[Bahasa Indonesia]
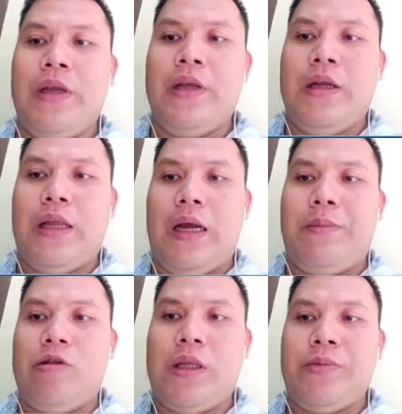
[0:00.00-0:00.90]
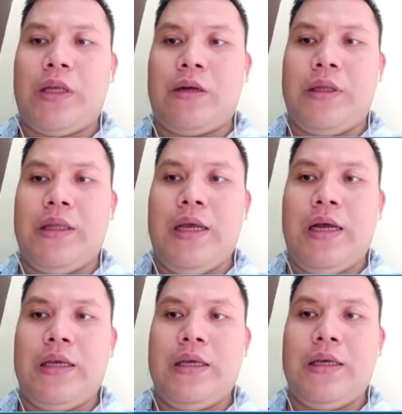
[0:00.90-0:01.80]
Nah, mengutip statement
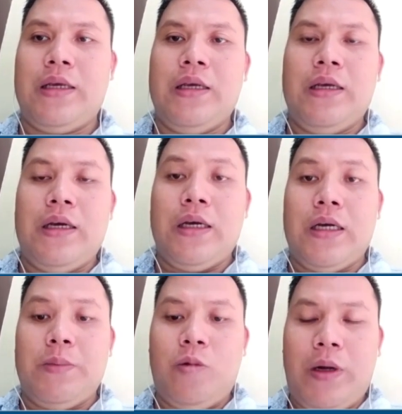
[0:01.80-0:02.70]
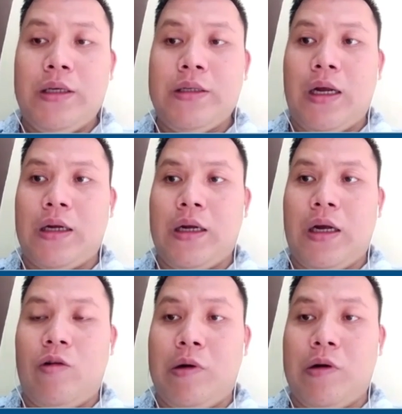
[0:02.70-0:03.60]
dari uh, Bupati
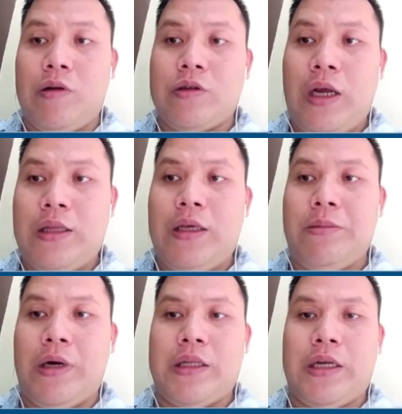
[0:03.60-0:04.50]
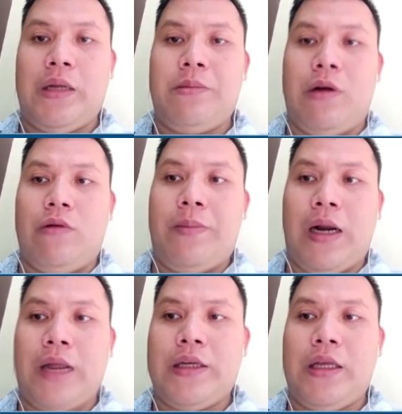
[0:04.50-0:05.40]
Sanggau Polo Sadi yang mengatakan bahwa
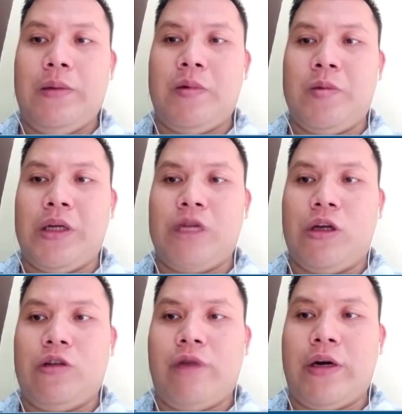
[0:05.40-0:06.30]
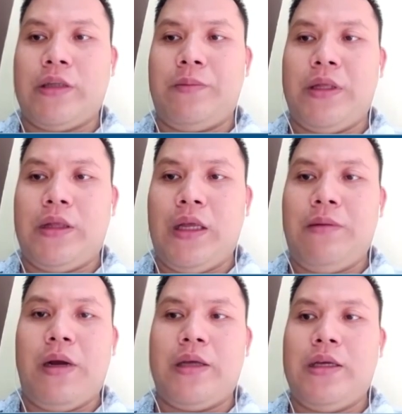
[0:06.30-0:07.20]
Paraji ini merupakan suatu warisan
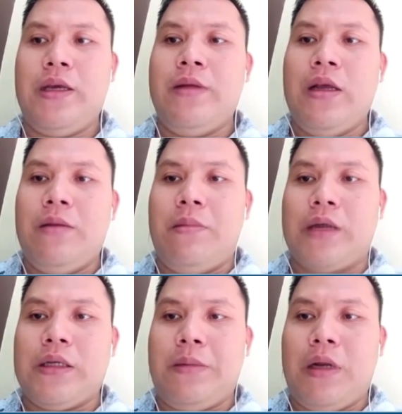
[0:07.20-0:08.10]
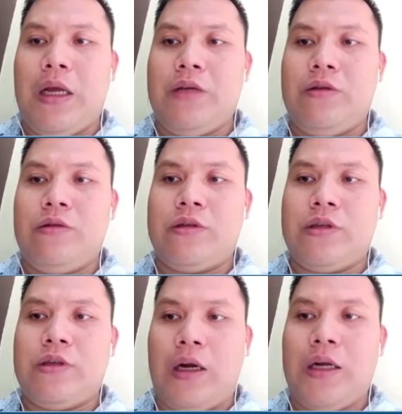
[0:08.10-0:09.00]
penting bagi bangsa Melayu
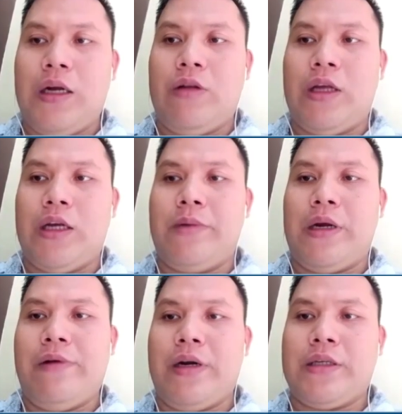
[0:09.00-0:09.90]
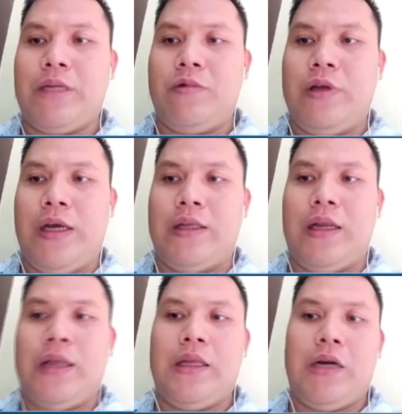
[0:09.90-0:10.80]
Sanggau. Nah, sebagai warisan budaya yang
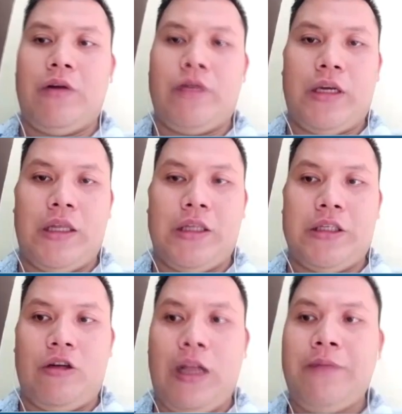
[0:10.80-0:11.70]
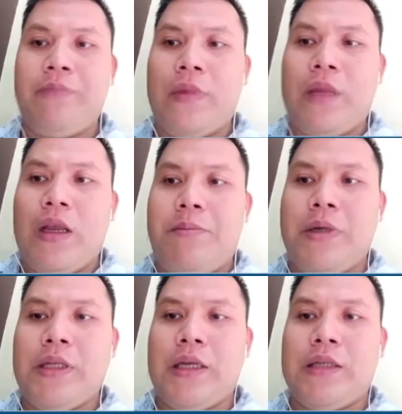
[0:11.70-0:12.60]
telah diakui secara nasional,
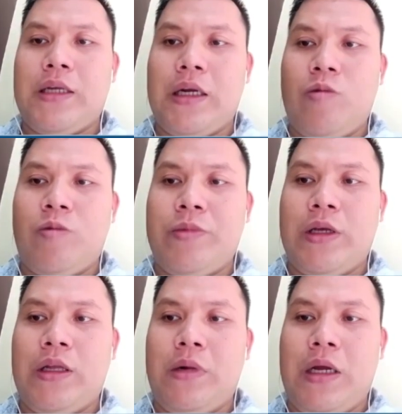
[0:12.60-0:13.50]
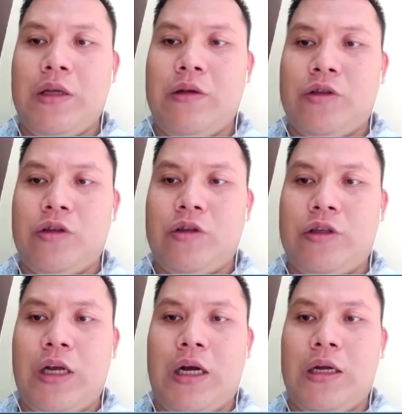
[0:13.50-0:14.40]
masyarakat Sanggau umumnya dan Melayu
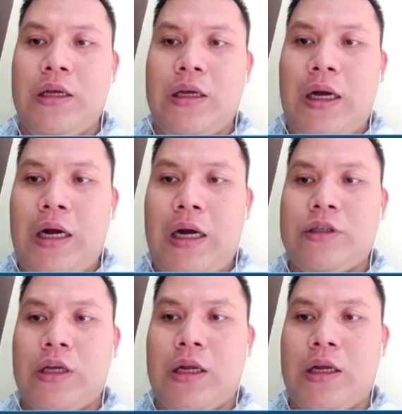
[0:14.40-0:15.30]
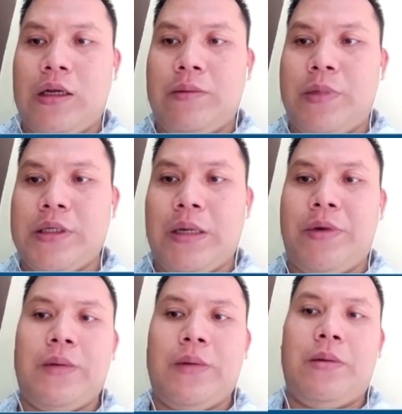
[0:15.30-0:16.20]
khususnya harus secara
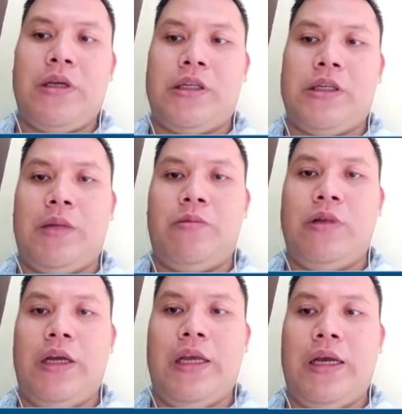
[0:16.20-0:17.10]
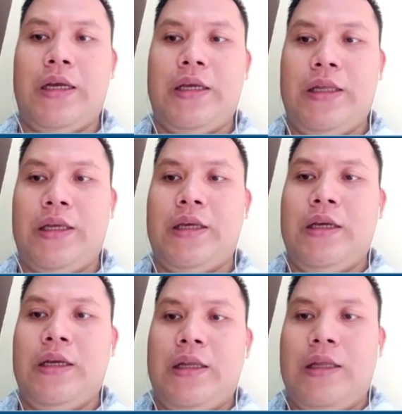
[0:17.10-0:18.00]
bersama-sama melestarikan budaya ini.
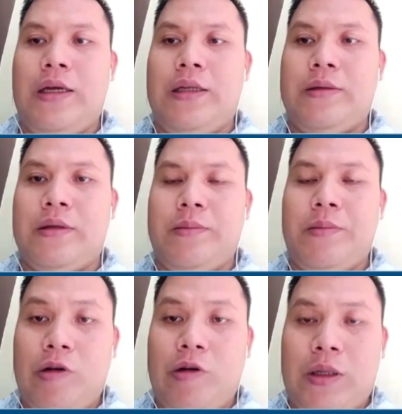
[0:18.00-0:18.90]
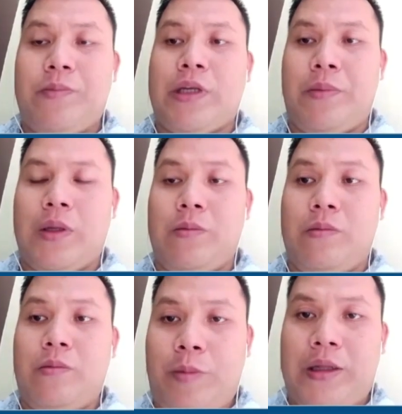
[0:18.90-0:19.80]
Dan mengutip segmen
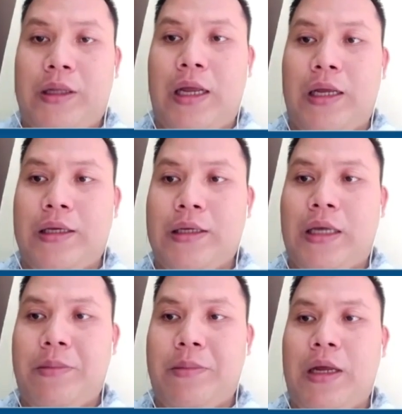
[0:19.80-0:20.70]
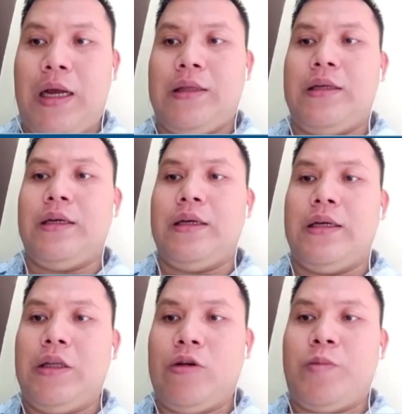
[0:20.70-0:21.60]
Bupati lagi, saya melihat uh,
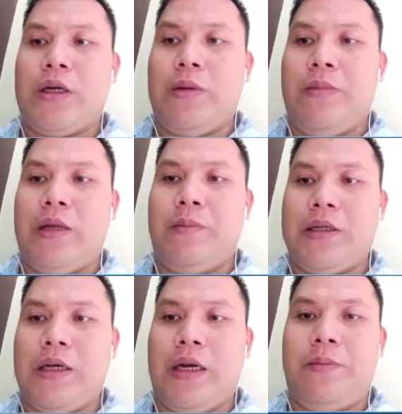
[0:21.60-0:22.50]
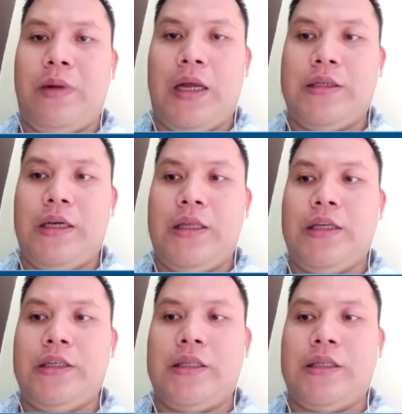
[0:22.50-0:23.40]
terus perkembangan pelaksanaan peraja ini
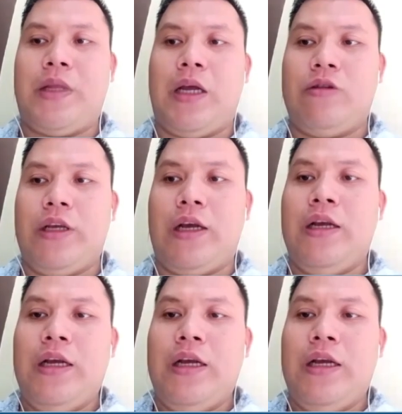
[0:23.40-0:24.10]
di setiap tahunnya.